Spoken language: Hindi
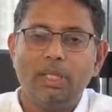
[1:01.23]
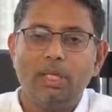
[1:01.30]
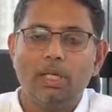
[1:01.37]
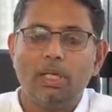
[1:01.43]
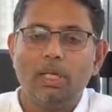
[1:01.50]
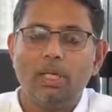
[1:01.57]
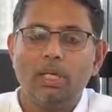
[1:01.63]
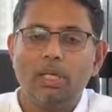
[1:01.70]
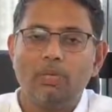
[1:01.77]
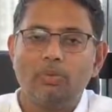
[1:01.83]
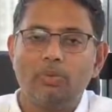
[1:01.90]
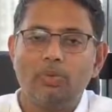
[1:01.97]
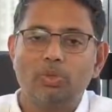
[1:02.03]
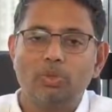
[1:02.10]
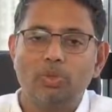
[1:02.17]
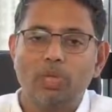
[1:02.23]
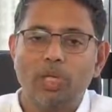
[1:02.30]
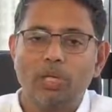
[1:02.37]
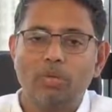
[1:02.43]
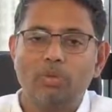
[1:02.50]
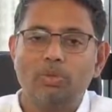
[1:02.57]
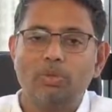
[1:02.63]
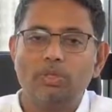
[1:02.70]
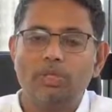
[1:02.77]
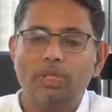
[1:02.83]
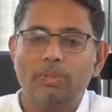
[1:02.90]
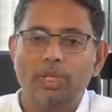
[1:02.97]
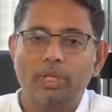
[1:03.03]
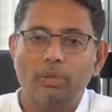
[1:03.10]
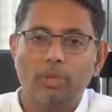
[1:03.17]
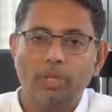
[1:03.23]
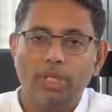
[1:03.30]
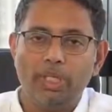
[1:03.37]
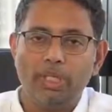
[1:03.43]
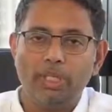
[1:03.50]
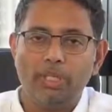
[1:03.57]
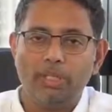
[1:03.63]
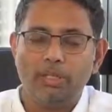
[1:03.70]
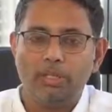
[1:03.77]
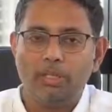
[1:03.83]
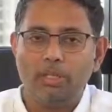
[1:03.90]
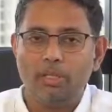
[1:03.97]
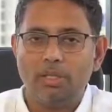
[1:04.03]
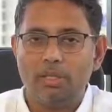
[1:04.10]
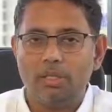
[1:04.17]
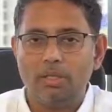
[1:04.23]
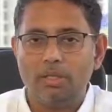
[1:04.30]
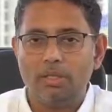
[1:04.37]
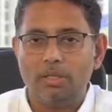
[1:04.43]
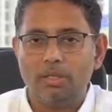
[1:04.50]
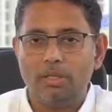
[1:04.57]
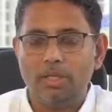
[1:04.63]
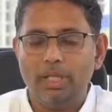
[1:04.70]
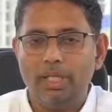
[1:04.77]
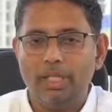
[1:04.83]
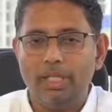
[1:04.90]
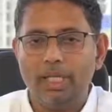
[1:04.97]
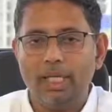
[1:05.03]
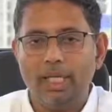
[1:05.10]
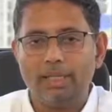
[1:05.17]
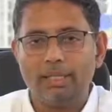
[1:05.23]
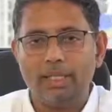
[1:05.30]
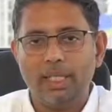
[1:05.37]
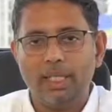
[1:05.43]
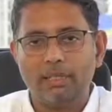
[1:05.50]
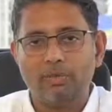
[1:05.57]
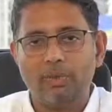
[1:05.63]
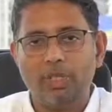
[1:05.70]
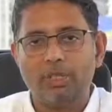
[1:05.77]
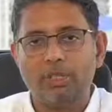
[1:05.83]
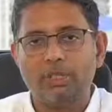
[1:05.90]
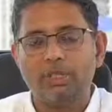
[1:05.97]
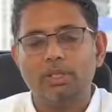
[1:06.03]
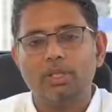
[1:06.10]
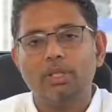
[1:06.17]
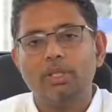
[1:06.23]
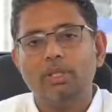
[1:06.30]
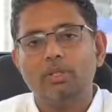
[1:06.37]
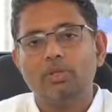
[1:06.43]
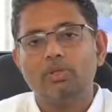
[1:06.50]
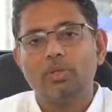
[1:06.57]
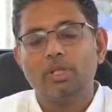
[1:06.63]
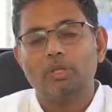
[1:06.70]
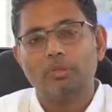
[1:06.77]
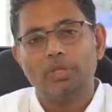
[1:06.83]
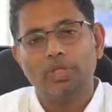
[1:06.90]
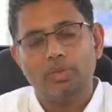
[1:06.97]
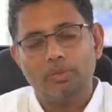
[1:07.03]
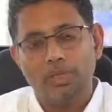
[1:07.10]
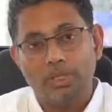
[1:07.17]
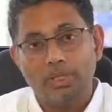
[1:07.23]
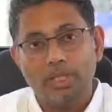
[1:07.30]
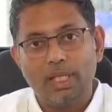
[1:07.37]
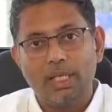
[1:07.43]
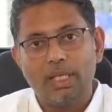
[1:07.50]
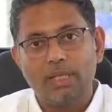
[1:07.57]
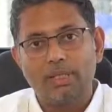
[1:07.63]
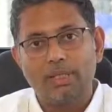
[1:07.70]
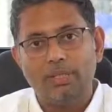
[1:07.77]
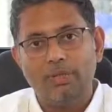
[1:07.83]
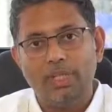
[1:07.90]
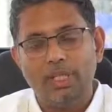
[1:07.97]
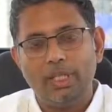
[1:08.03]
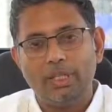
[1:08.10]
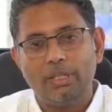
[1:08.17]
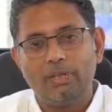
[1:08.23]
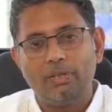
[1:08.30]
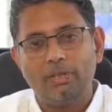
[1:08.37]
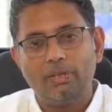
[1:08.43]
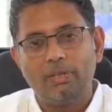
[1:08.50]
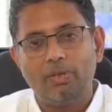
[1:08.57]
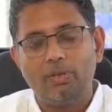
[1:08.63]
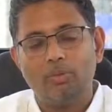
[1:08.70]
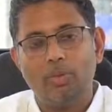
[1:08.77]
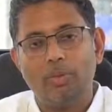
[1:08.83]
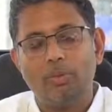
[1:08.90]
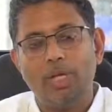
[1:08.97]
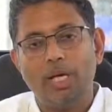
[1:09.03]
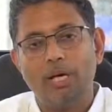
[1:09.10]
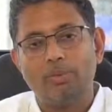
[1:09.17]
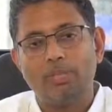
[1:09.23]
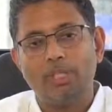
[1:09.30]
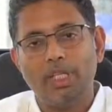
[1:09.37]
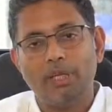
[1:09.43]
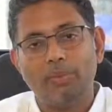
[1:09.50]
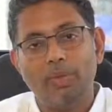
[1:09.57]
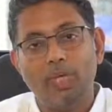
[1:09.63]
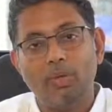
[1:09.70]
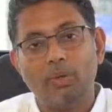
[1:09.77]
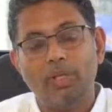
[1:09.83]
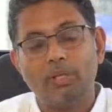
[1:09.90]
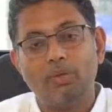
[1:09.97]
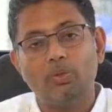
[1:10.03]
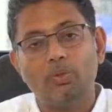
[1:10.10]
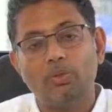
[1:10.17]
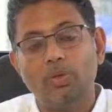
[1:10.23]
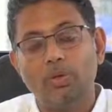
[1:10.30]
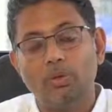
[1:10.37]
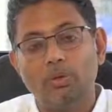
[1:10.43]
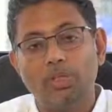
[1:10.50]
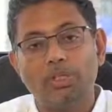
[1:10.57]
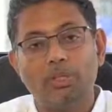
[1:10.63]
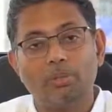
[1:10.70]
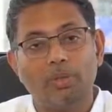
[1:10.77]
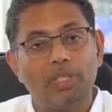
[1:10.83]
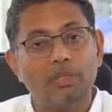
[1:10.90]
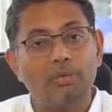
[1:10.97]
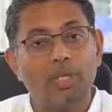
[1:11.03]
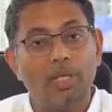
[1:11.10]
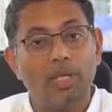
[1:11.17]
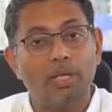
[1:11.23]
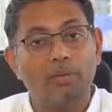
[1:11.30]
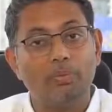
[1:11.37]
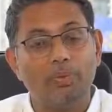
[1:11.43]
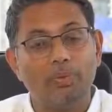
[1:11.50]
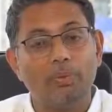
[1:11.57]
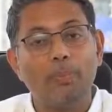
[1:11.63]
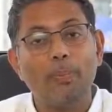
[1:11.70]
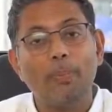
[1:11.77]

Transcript: कम्स टू अराउंड सेवेंटी पॉइंट एट्टी लैक्स के आसपास सो so, कम से कम दस लाख का सेविंग है और मे बी आप साइट पे आओगे तो कुछ और भी सरप्राइज मिलेगा आपको